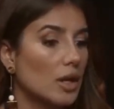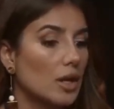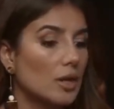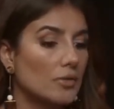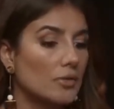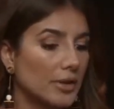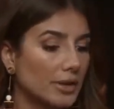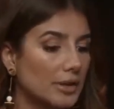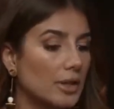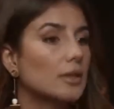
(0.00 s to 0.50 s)

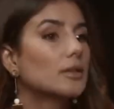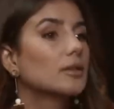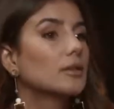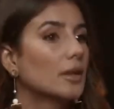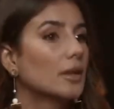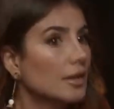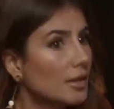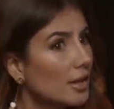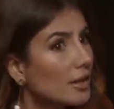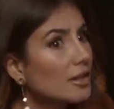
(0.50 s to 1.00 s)
e vai ter
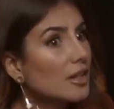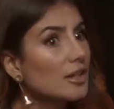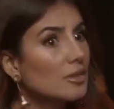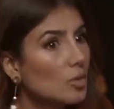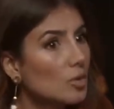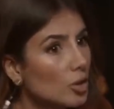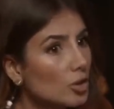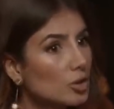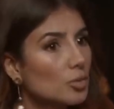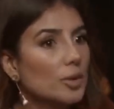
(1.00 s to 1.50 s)
33
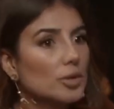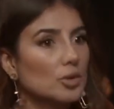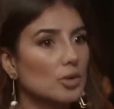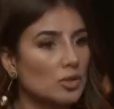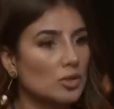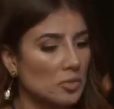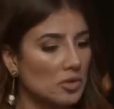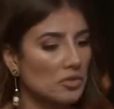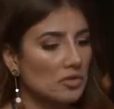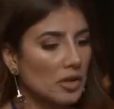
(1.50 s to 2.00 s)
milhões de
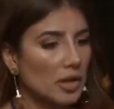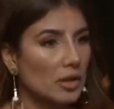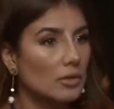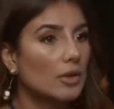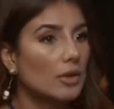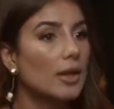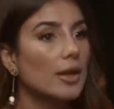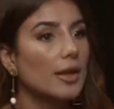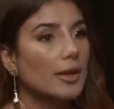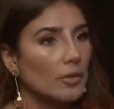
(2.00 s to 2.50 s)
pessoas me vendo
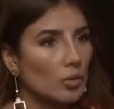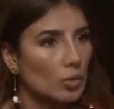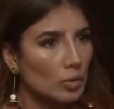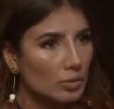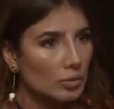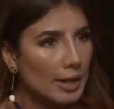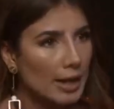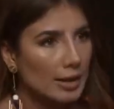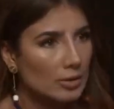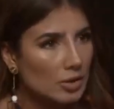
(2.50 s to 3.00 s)

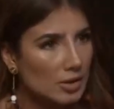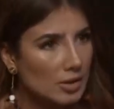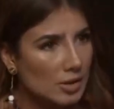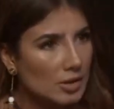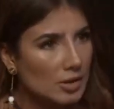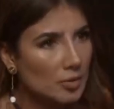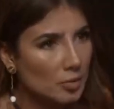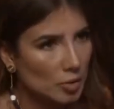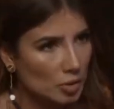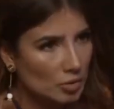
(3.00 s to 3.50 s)
com dados
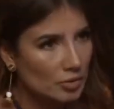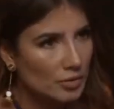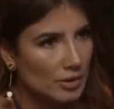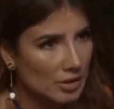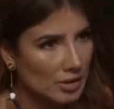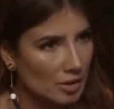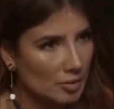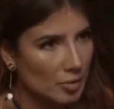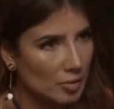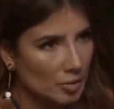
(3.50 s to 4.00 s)
assim. Você pode
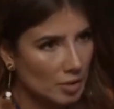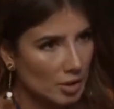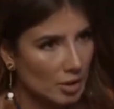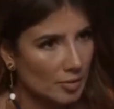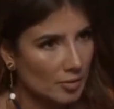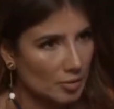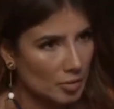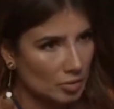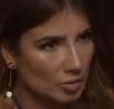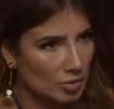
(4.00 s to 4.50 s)
conversar com a minha
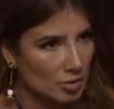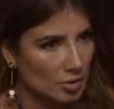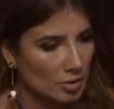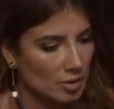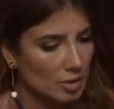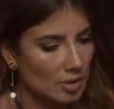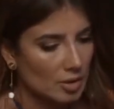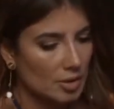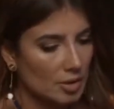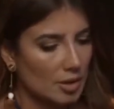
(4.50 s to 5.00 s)
terapeuta.
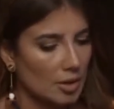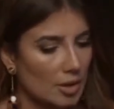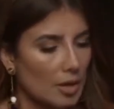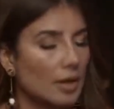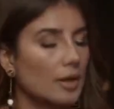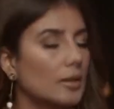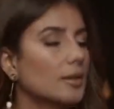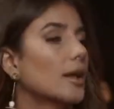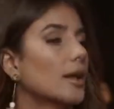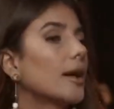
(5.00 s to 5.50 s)

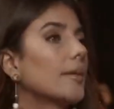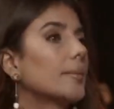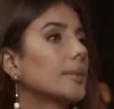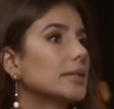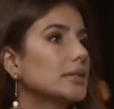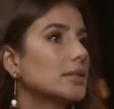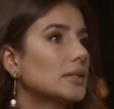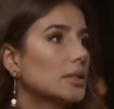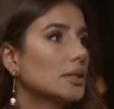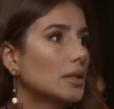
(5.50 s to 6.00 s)
Tá,
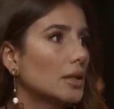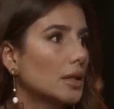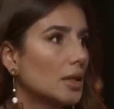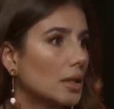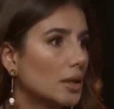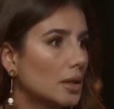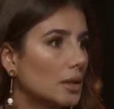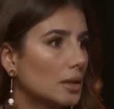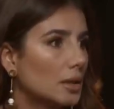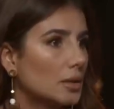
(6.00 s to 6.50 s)
mas você
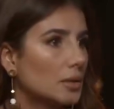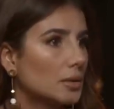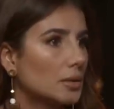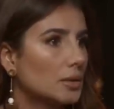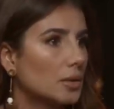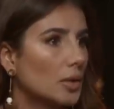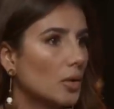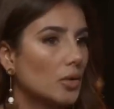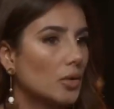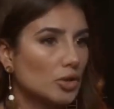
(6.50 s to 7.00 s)
tá
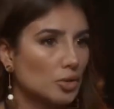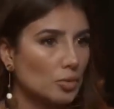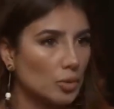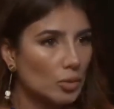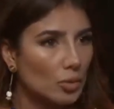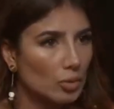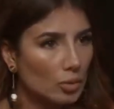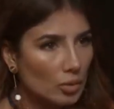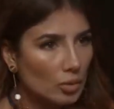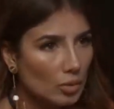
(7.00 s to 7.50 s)
alguém te
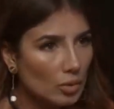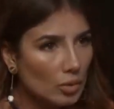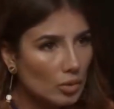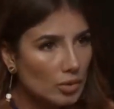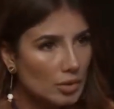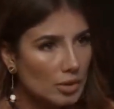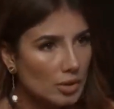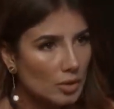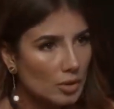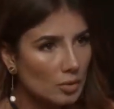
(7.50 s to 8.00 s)

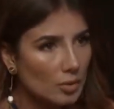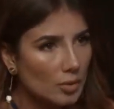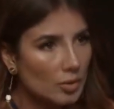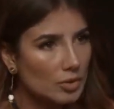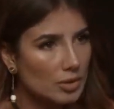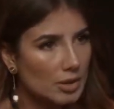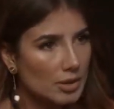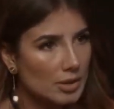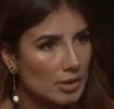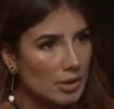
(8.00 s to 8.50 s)
procurou, se tem alguma
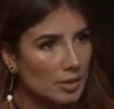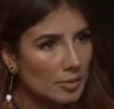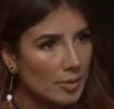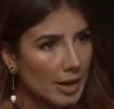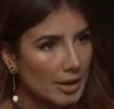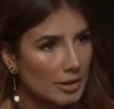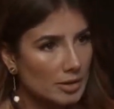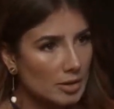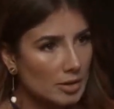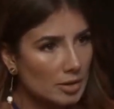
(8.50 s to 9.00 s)
coisa assim. Mas,
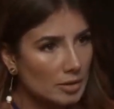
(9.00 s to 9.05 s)
mas...